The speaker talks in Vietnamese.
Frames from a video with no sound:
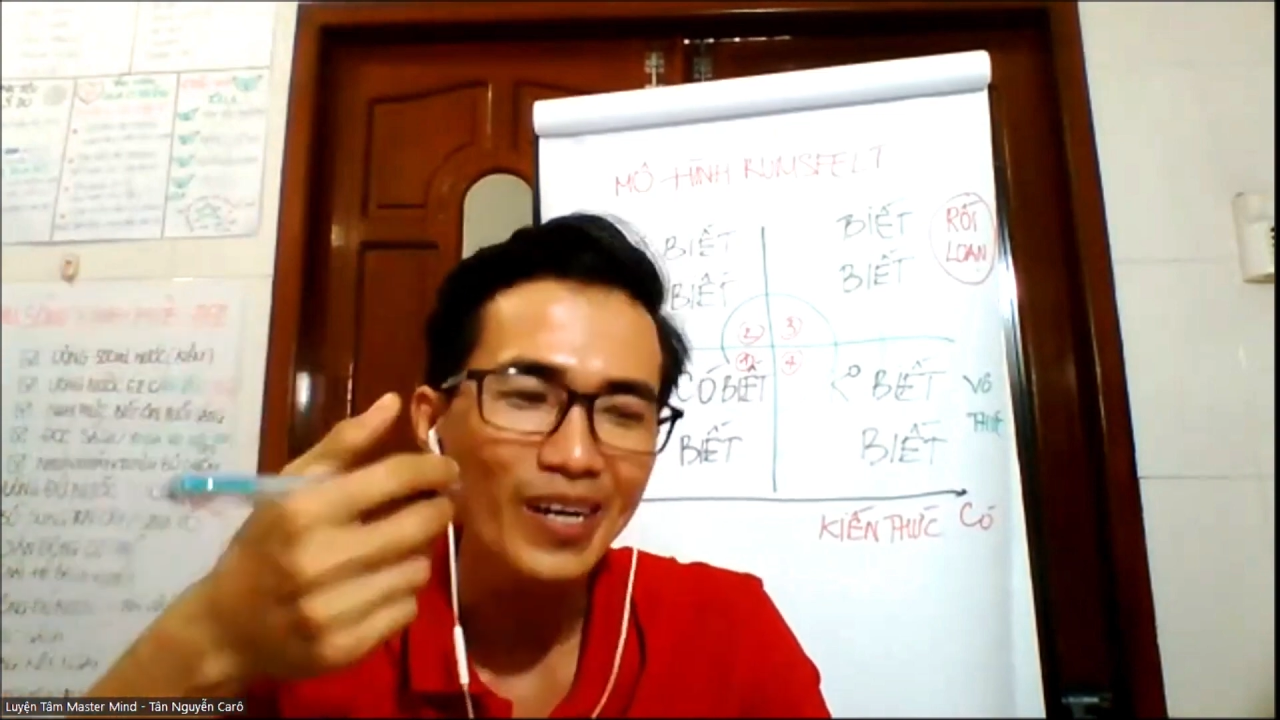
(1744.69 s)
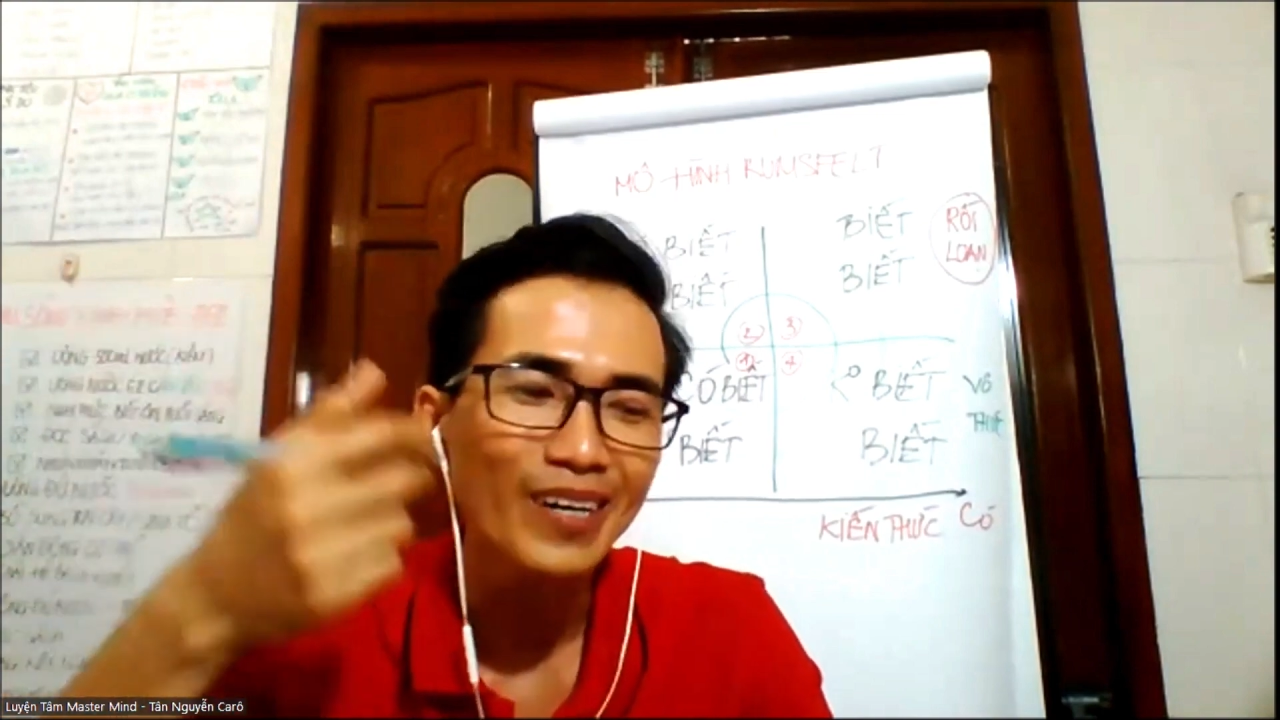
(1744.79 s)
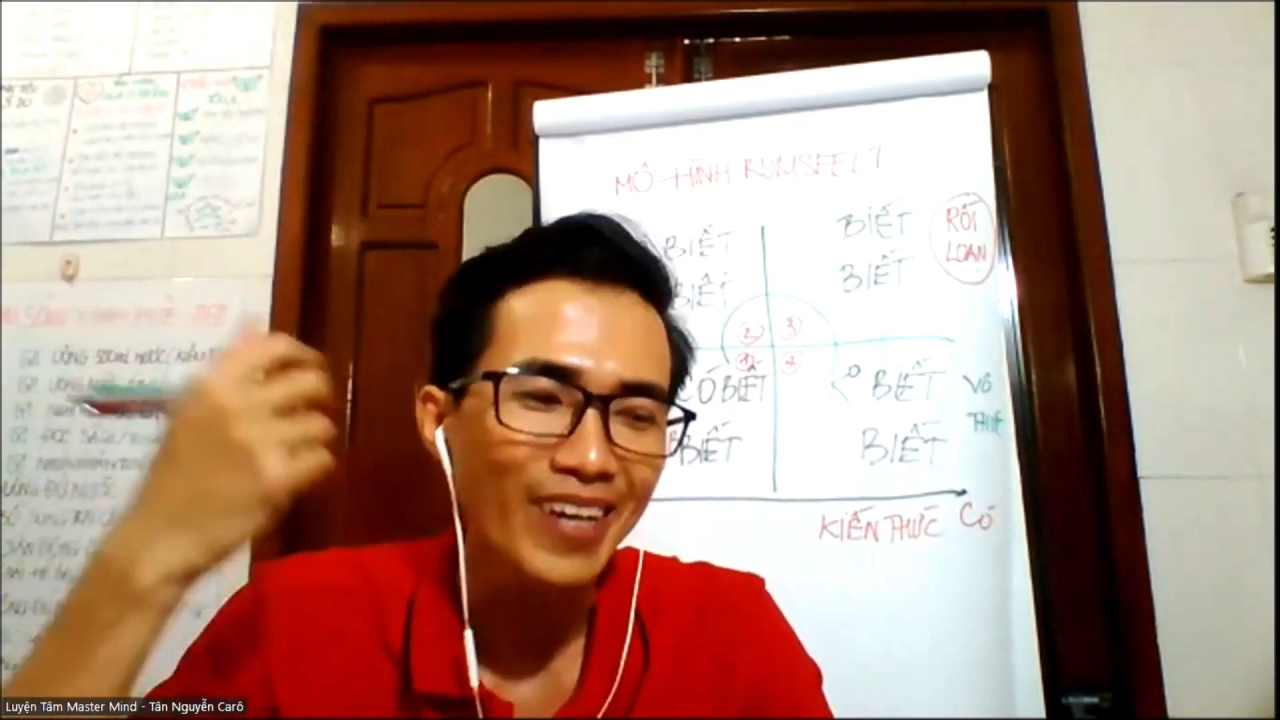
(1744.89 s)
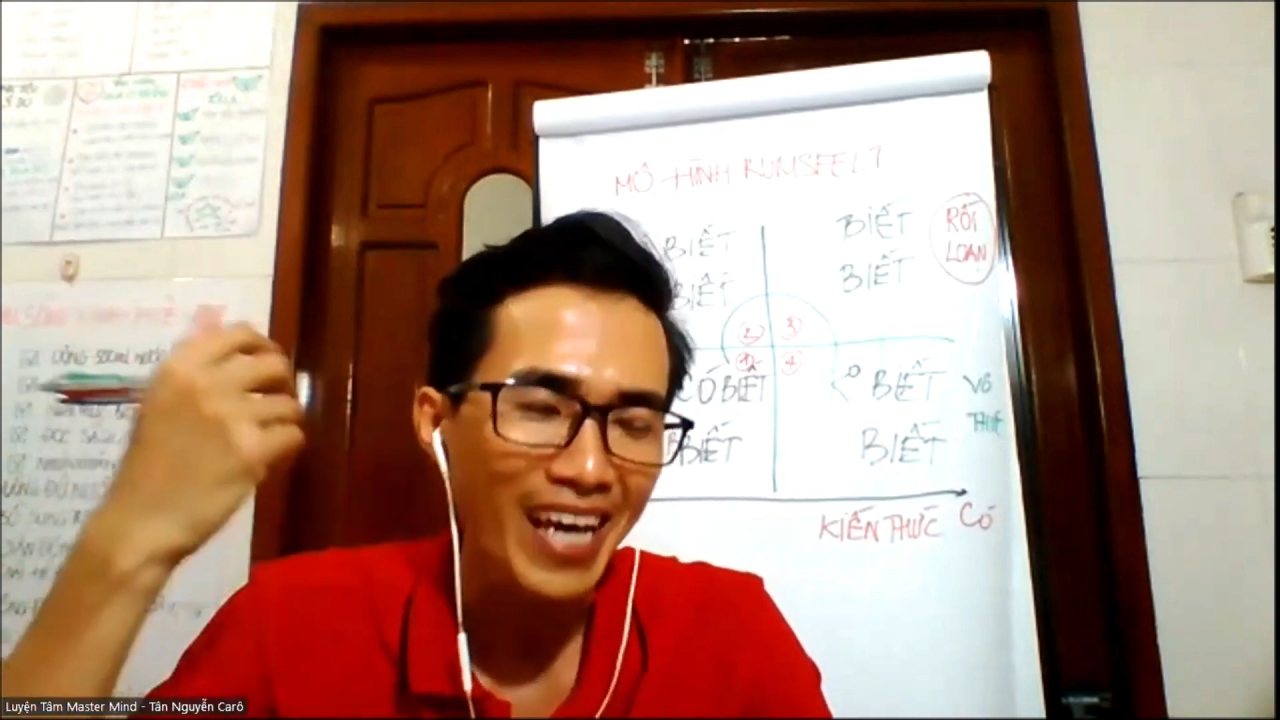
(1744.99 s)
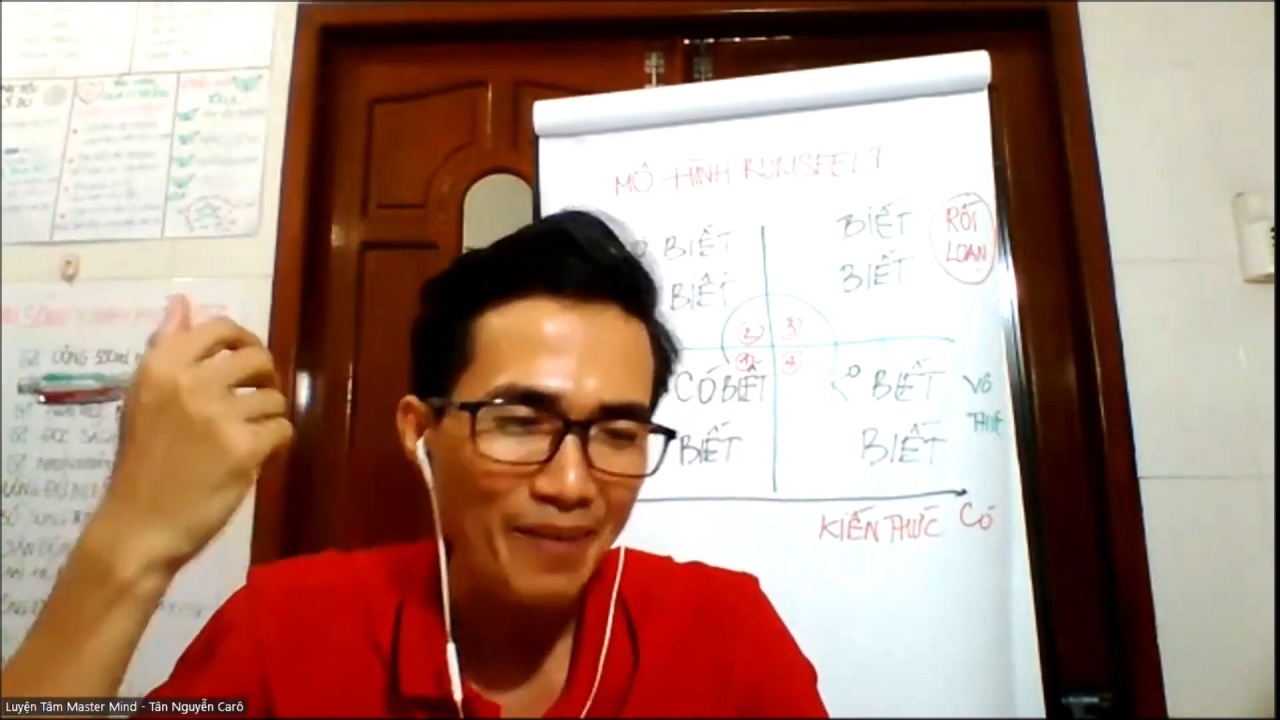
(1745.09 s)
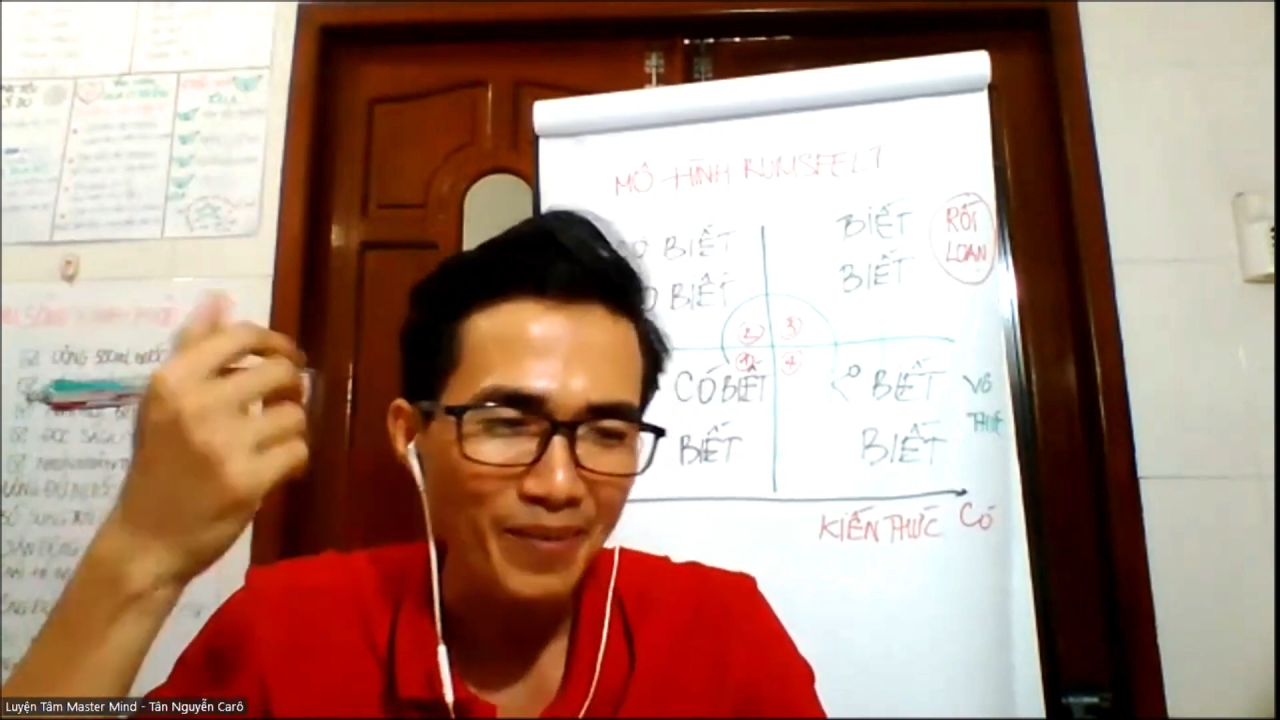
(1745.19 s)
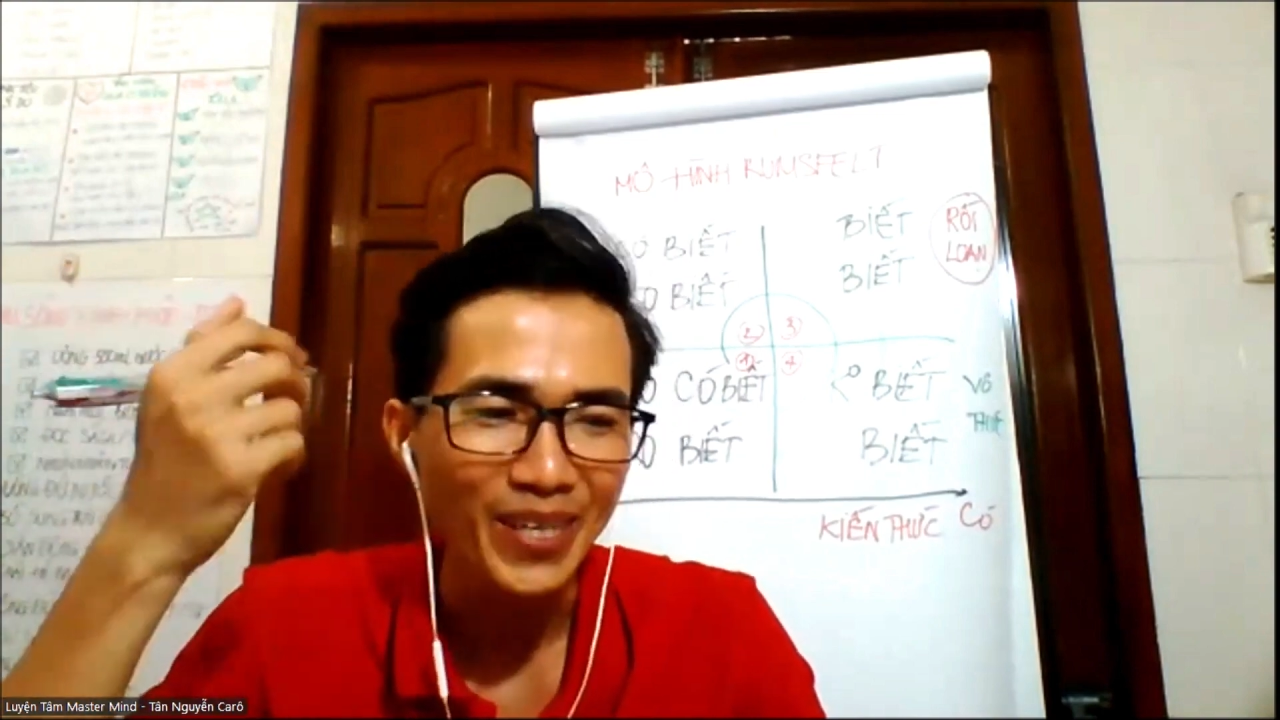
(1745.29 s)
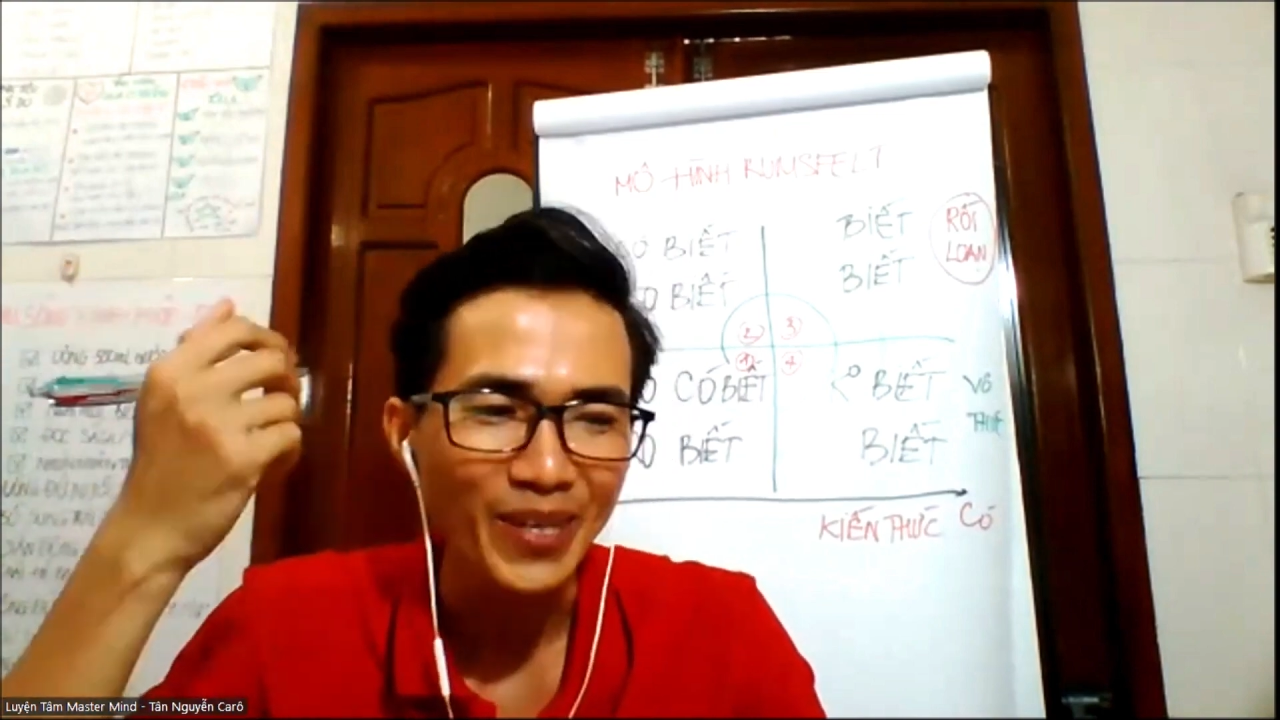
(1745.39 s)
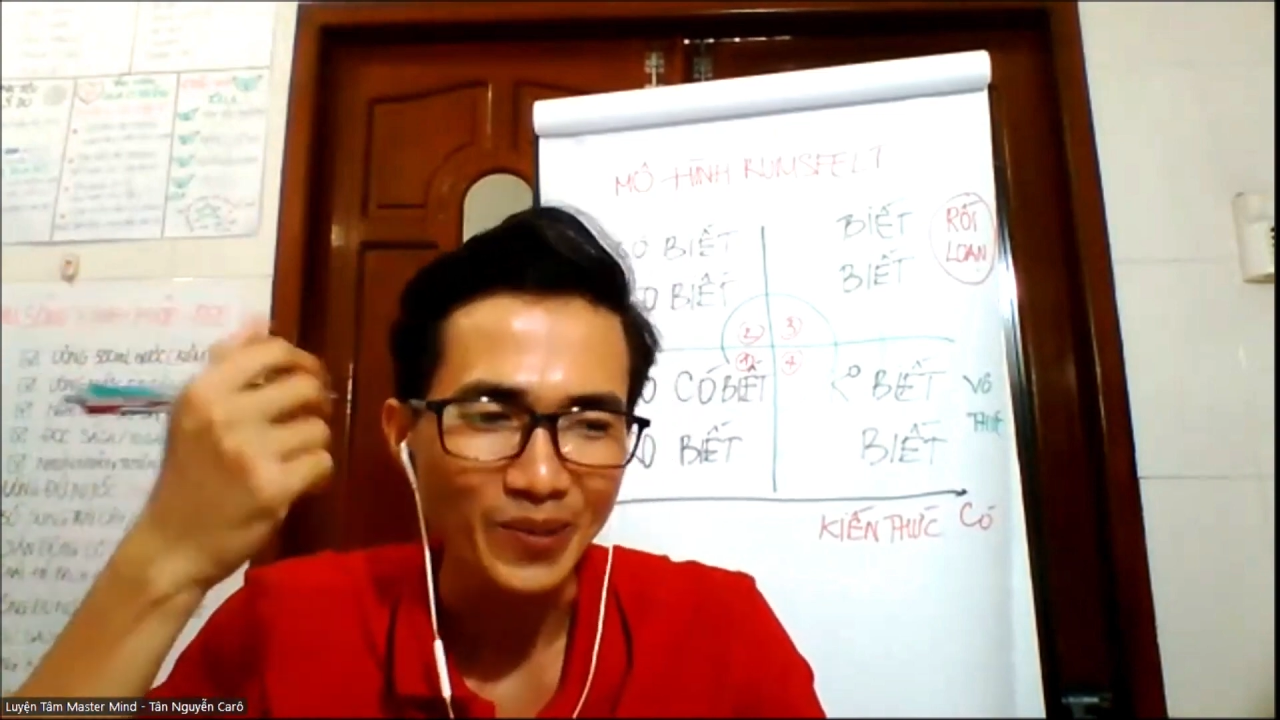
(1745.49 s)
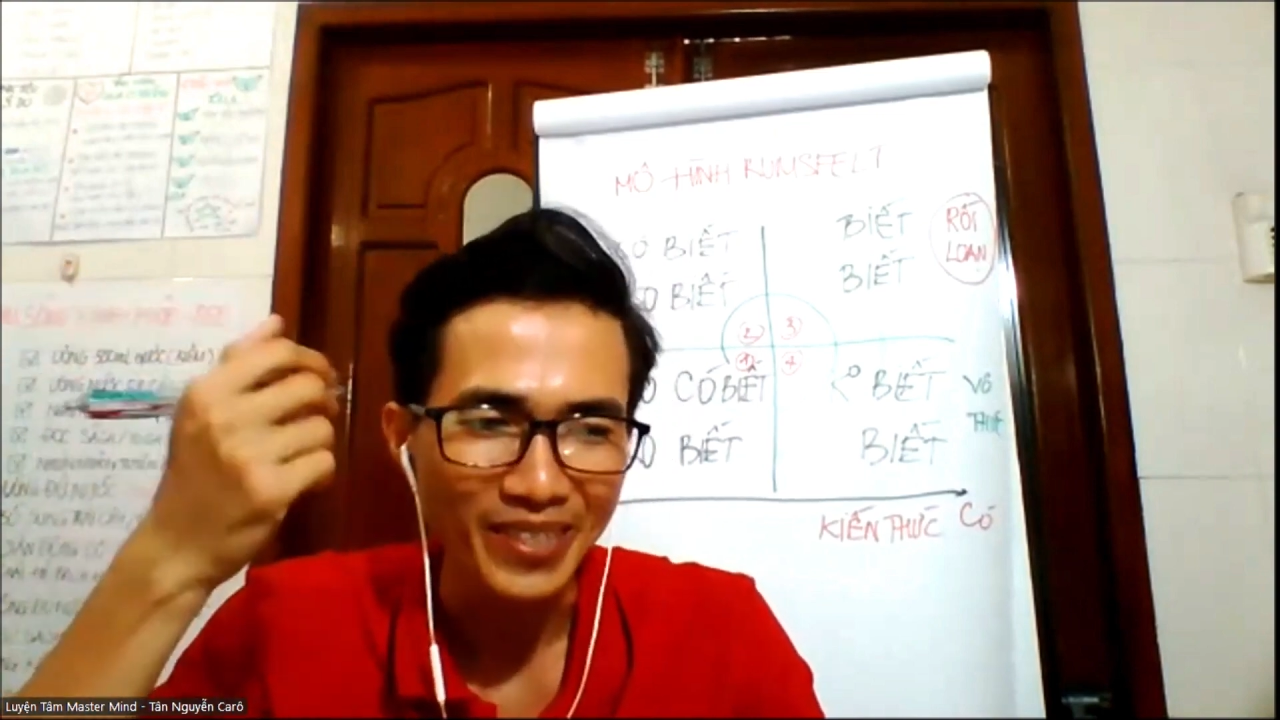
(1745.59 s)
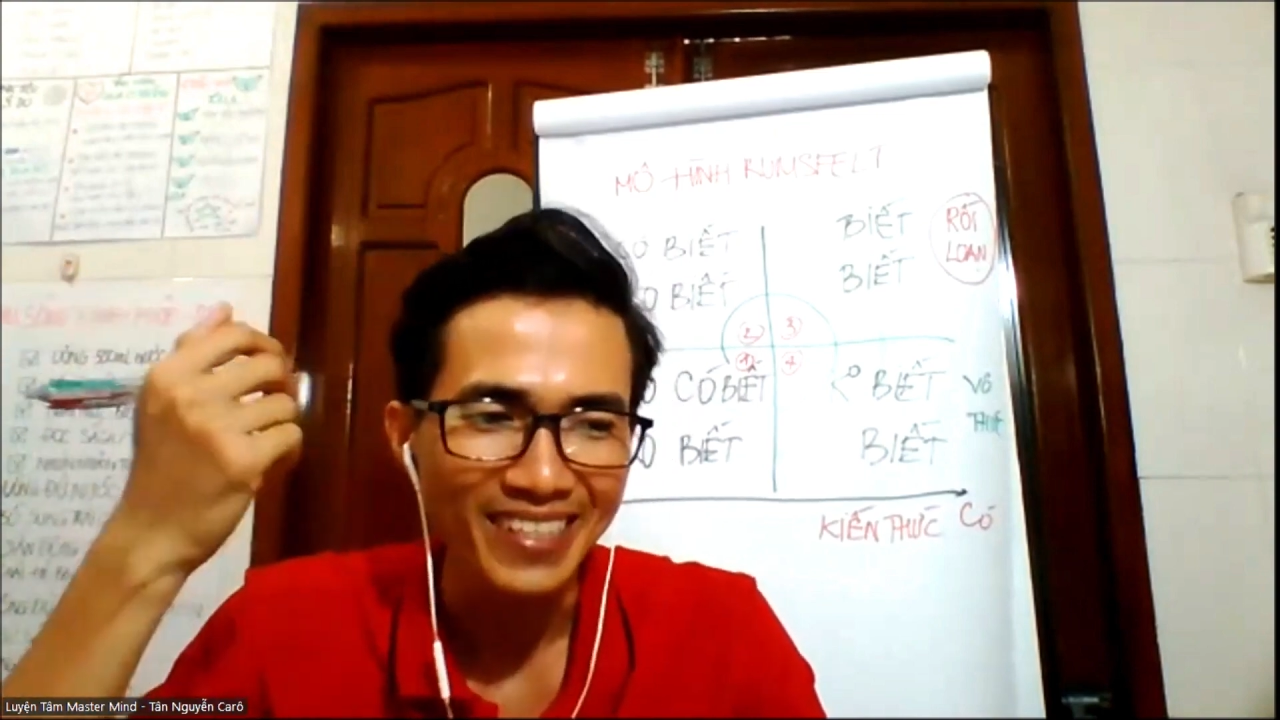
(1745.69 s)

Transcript: hơn về 20 giờ đầu